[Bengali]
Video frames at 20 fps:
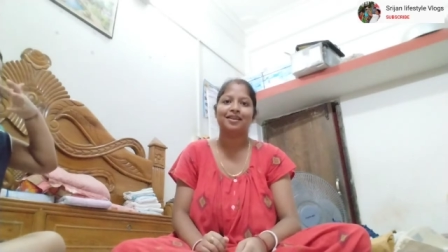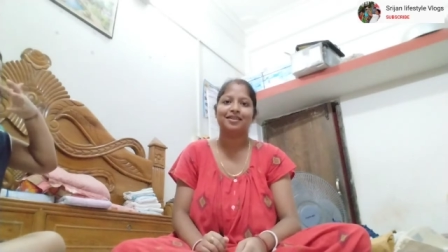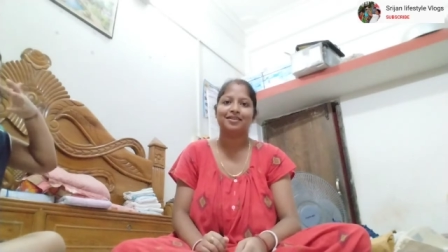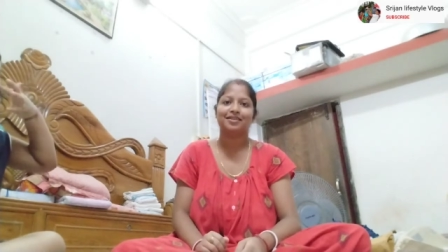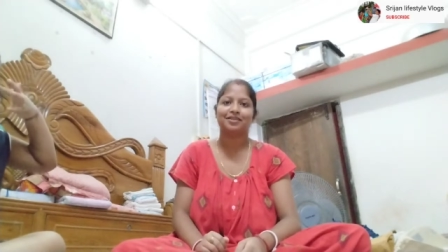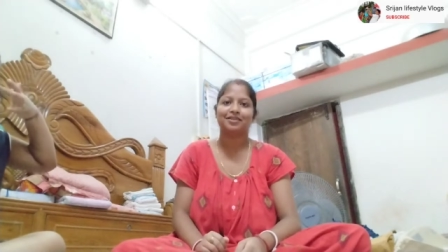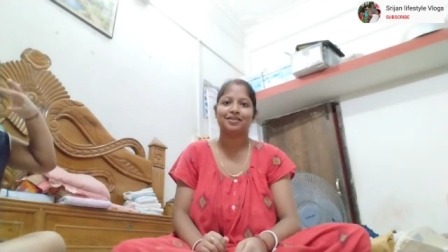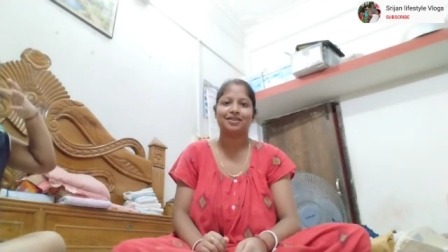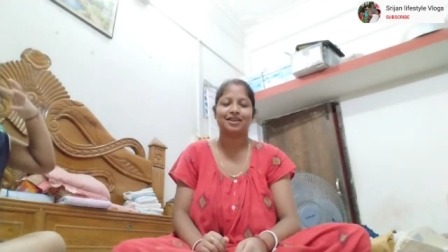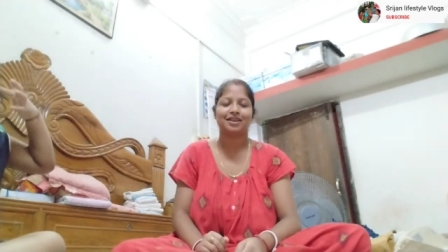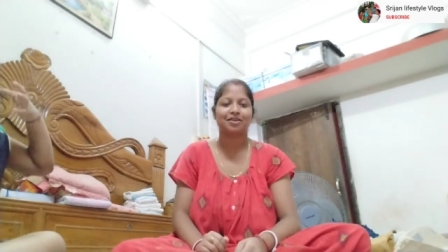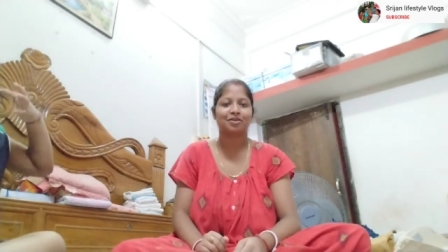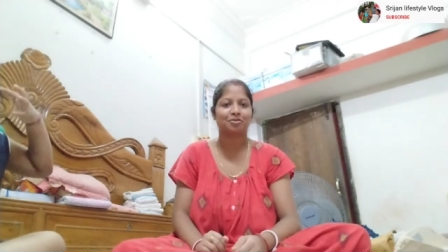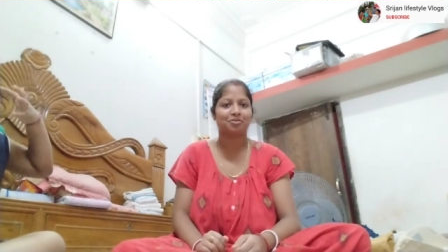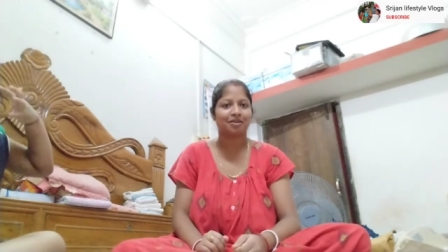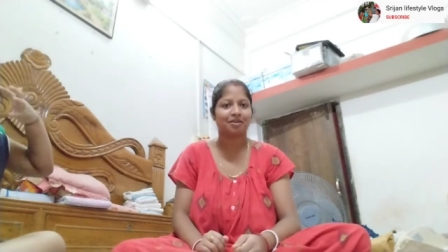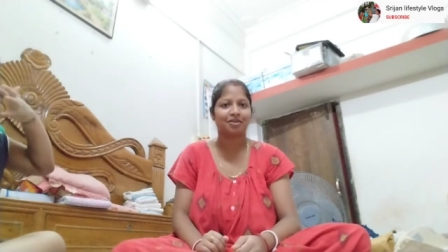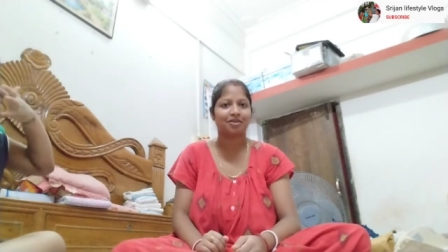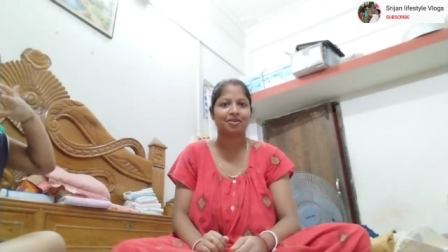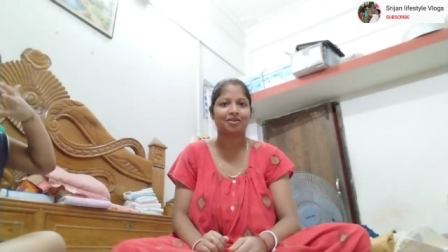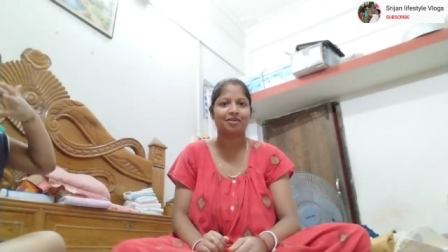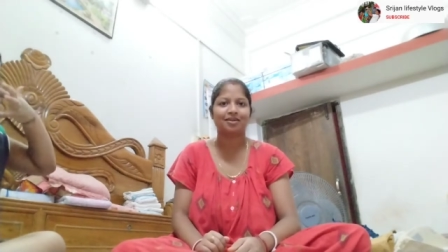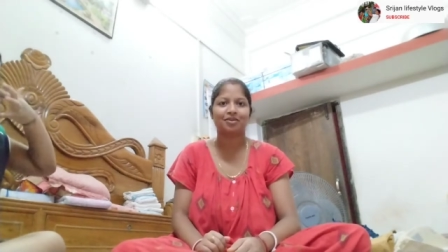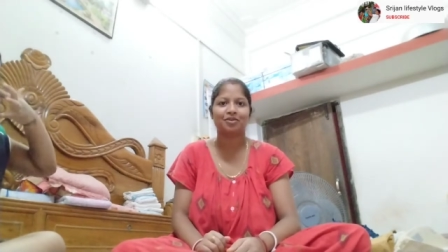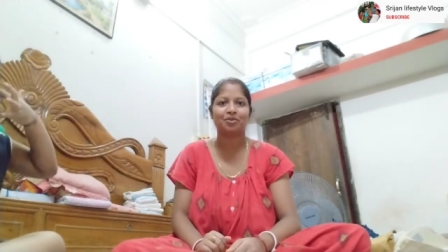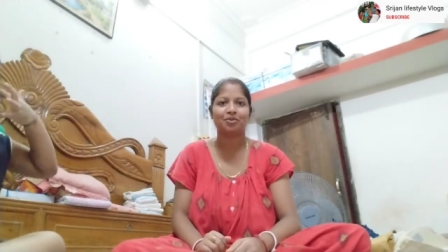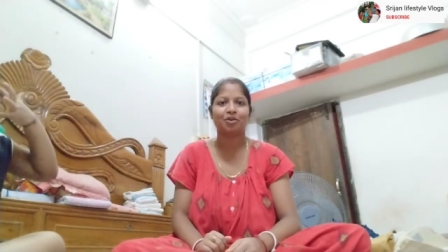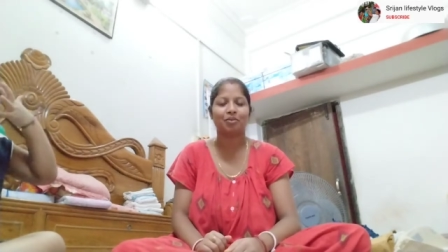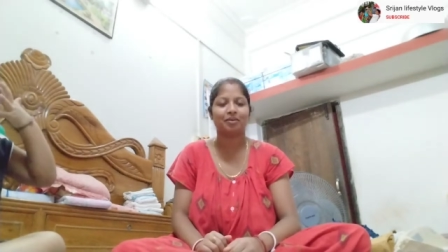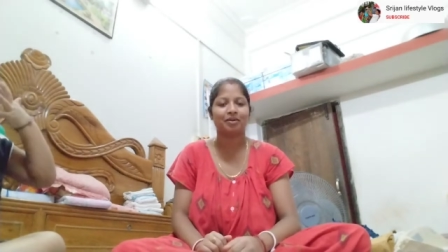তো সেটা তোমরা কিন্তু
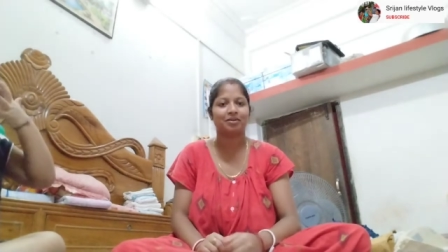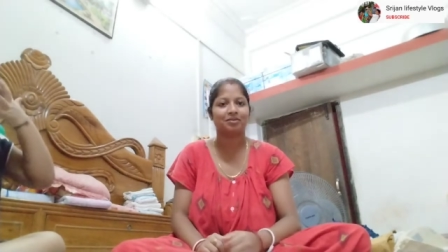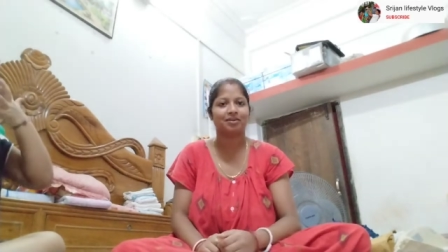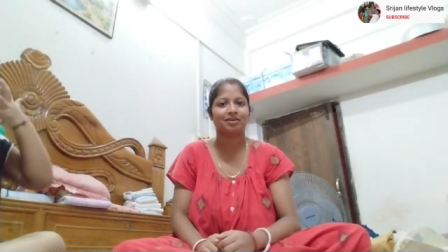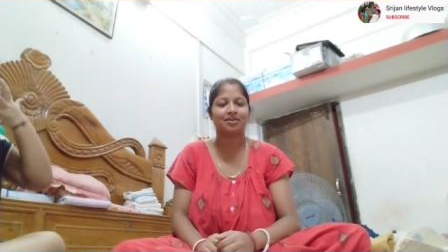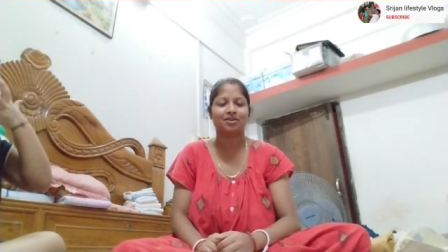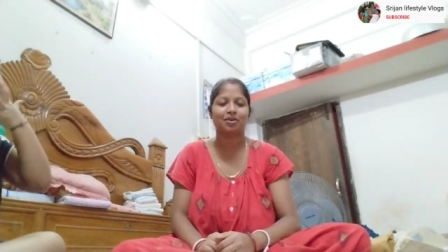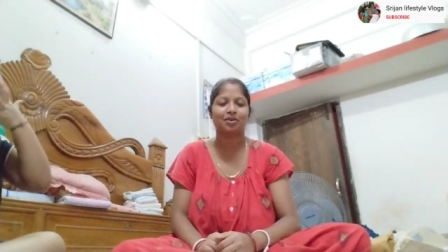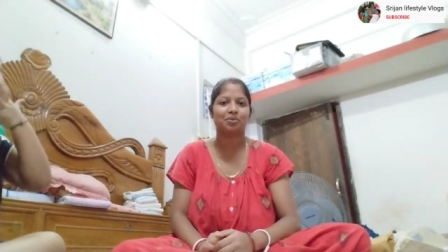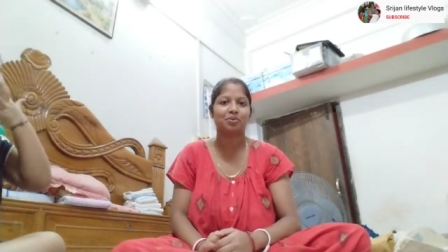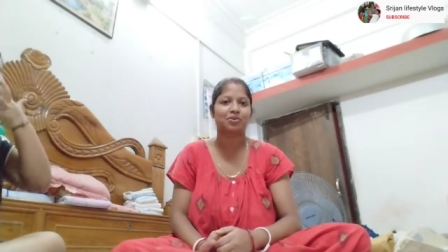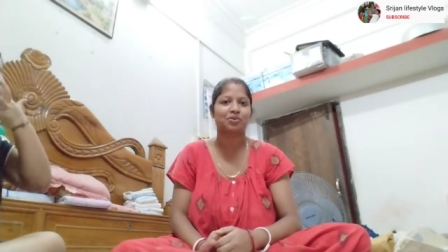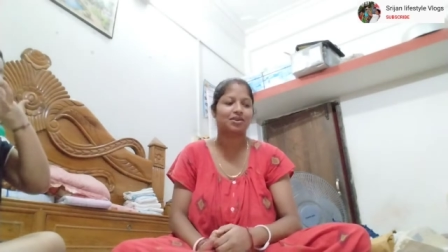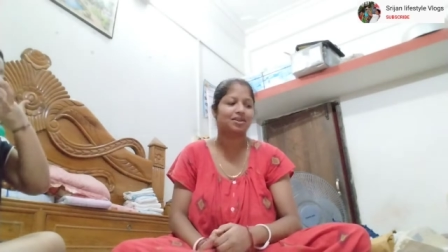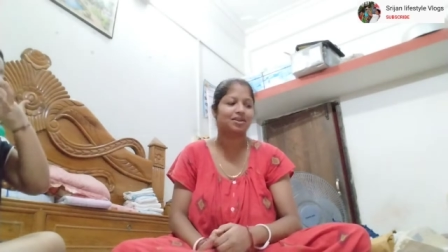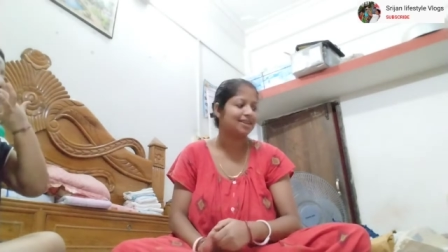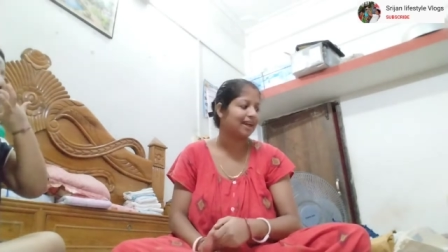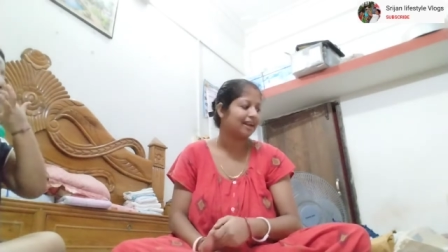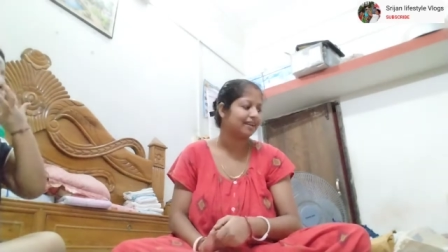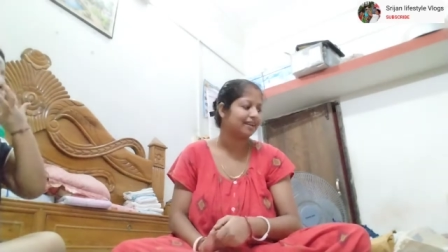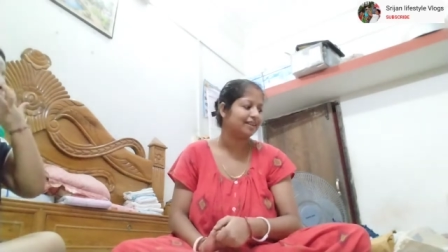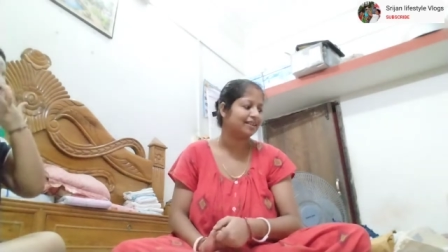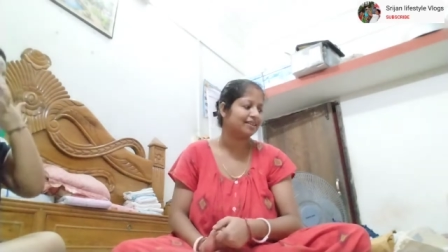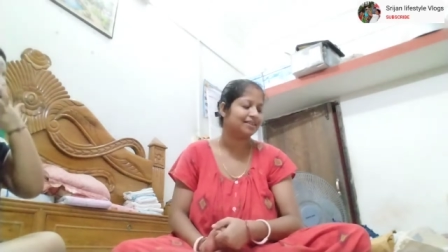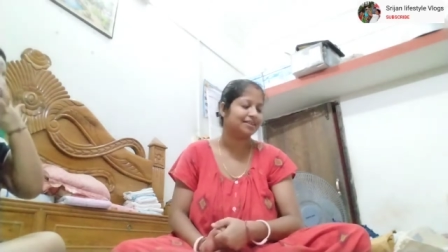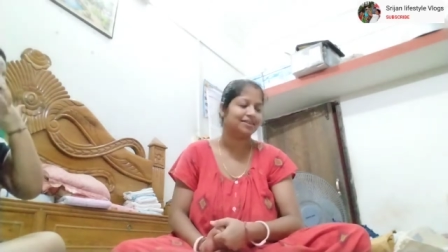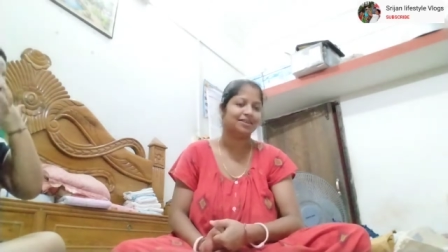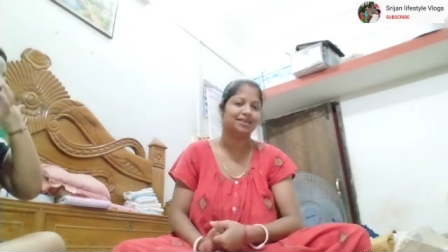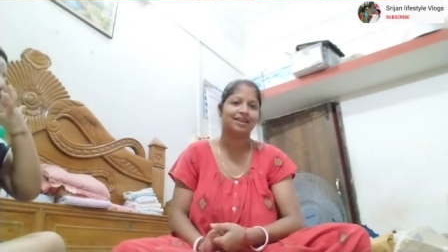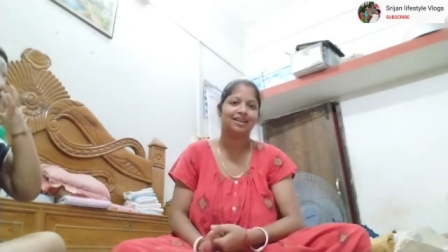কমেন্ট বক্সে অবশ্যই জানিয়ে
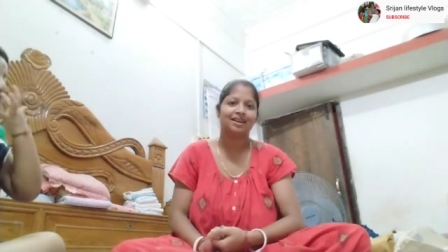দিও